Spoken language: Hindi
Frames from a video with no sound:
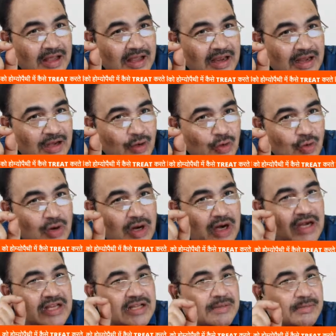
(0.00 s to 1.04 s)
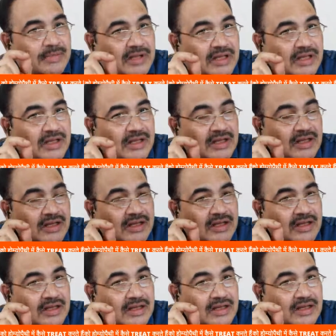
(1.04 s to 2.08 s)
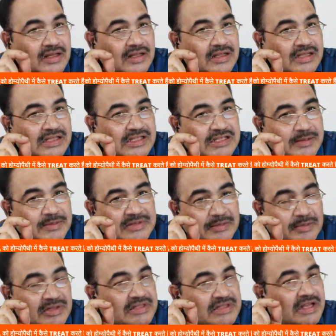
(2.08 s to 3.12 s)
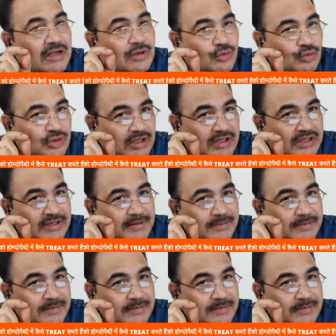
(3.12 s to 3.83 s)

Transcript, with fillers: एंडोकार्डियम में जब समस्याएं होती हैं